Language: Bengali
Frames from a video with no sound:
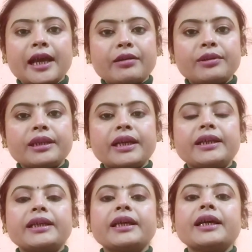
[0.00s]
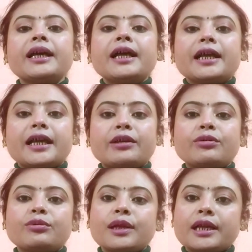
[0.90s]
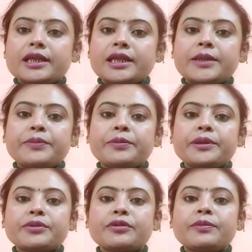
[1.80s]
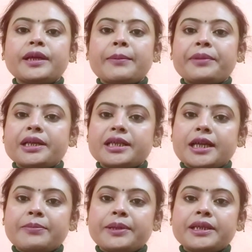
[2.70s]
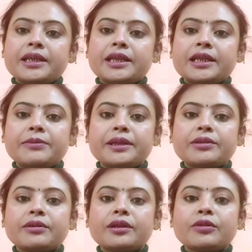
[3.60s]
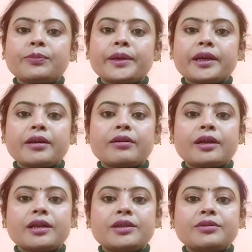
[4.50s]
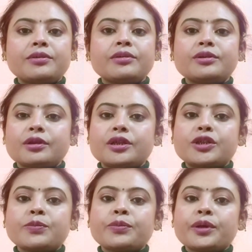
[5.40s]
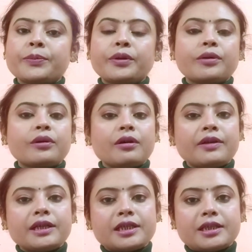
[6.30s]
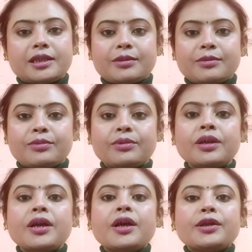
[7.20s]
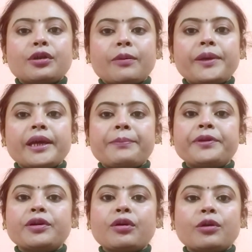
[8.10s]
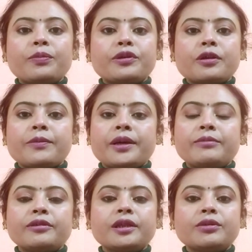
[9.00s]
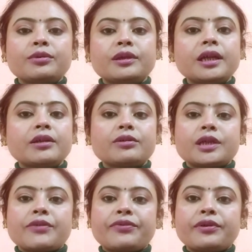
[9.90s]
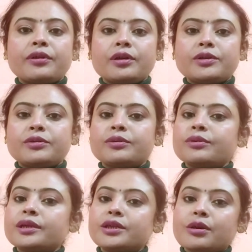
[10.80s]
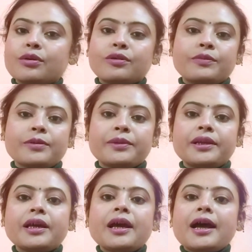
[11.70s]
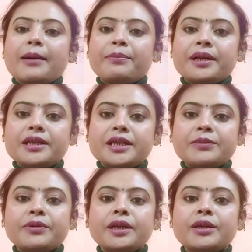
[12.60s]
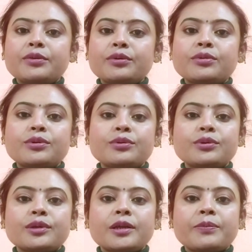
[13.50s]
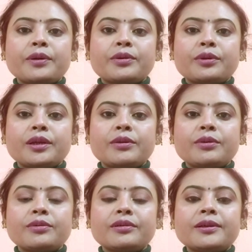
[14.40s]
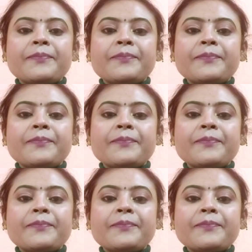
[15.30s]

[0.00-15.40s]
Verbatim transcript: একই তারিখে কেতু তুলা রাশিতে প্রবেশ করবে আপনার চারপাশে নেতিবাচকতা উপেক্ষা করার জন্য যথেষ্ট পরিপক্ক হওয়ার চেষ্টা করুন তবেই আপনি অল্প সময়ের মধ্যে দুর্দান্ত সাফল্য অর্জন করতে সক্ষম হবেন আপনার জীবনে নতুন সূচনার পথ তৈরি করুন